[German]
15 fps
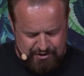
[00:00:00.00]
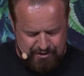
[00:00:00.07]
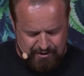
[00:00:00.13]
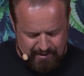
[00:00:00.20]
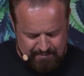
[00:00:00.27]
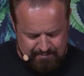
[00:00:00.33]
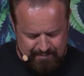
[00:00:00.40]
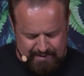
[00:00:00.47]

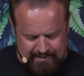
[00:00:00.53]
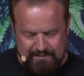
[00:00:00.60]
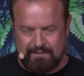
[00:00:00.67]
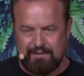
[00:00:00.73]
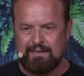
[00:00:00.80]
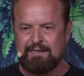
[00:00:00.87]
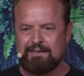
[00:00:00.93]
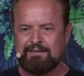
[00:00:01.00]
schlimmen
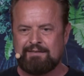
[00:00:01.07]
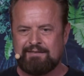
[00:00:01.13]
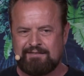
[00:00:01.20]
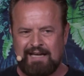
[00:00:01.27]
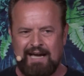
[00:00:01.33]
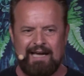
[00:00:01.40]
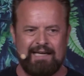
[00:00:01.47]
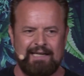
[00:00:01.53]

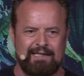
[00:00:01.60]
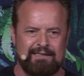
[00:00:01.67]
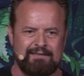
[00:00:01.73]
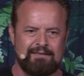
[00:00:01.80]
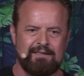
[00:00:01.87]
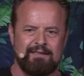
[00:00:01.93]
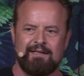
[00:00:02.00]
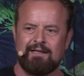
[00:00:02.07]

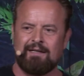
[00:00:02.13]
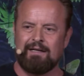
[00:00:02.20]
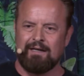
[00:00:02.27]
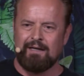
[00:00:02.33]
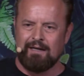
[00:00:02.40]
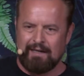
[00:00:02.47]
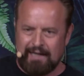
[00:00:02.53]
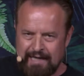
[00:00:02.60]
Zeit
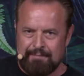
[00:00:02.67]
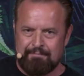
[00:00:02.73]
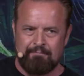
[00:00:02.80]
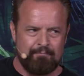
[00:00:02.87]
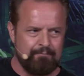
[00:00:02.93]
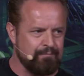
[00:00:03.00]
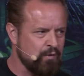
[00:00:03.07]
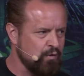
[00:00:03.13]

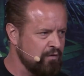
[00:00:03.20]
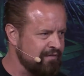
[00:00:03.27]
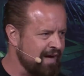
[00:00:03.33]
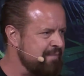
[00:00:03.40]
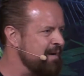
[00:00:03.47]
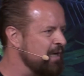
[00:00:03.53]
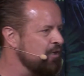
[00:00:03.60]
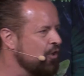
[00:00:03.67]
leben. Und
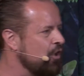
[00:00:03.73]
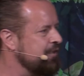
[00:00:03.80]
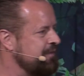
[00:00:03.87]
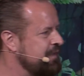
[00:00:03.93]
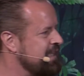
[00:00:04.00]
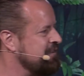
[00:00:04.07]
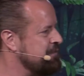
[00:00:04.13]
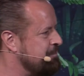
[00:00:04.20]
weil mir gerade
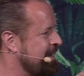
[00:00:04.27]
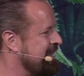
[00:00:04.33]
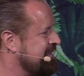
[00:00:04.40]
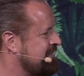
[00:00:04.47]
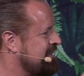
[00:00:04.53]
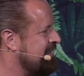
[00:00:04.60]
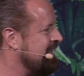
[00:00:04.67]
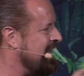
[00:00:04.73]
nichts Besseres